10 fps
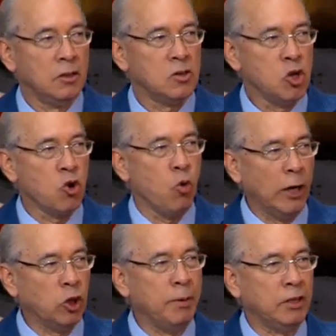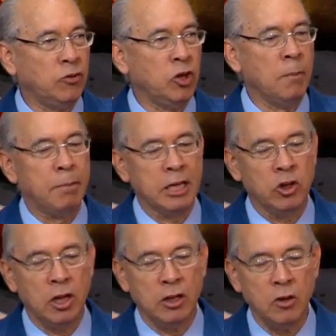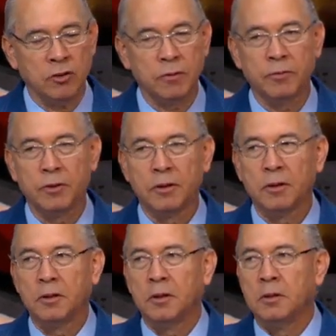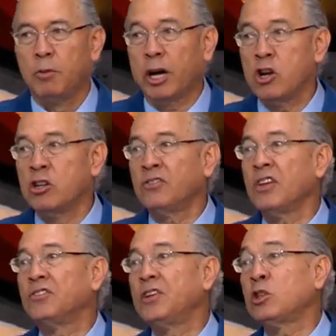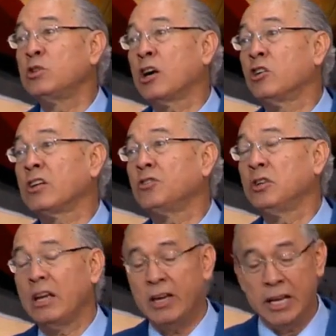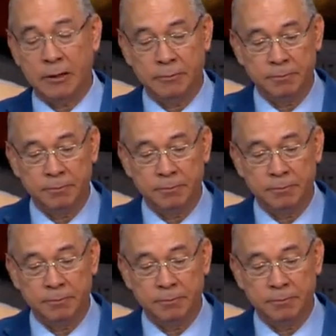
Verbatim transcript: Son cuatro peticiones pidiéndole a Dios. Porque yo necesito una conexión divina.